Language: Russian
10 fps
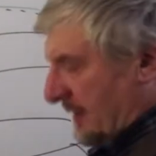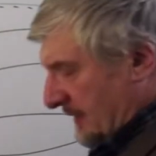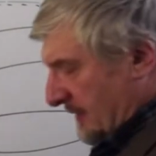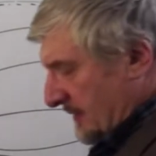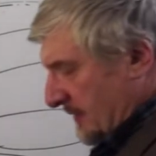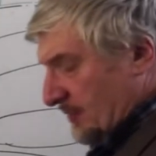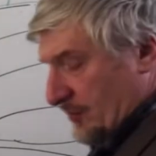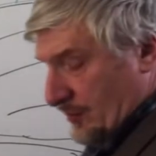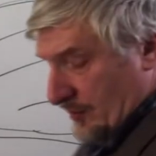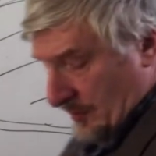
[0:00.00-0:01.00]
Нас
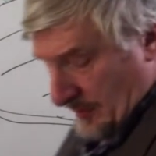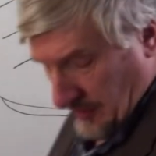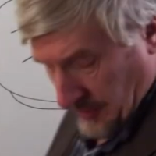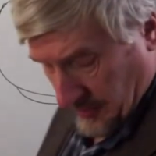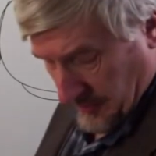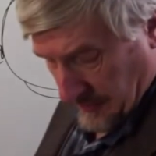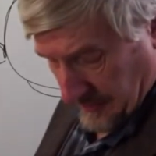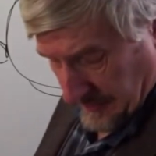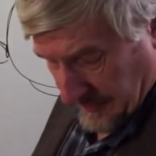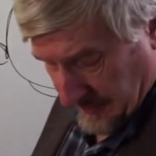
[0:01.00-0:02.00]
интересуют э,
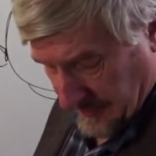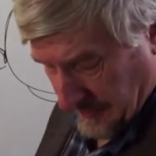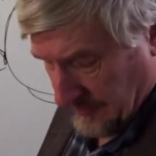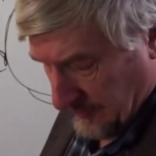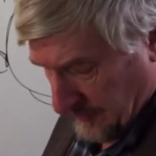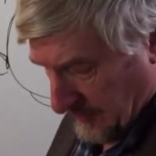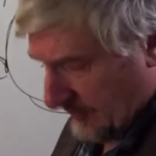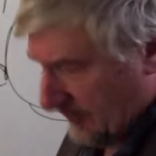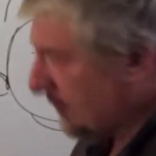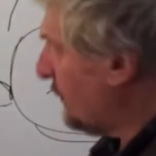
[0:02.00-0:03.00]

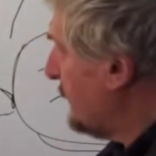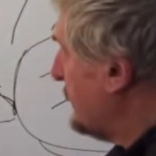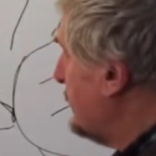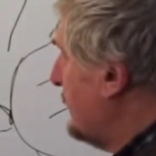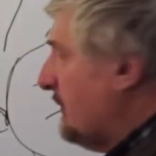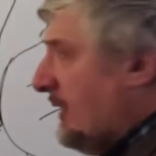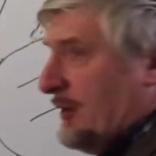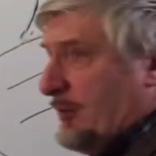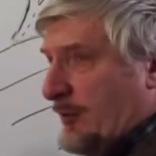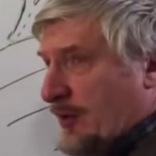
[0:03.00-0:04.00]
ассоциативные области. Я
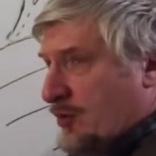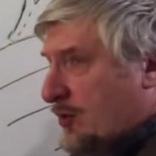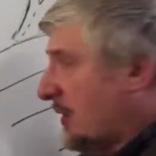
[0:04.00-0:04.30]
их помечу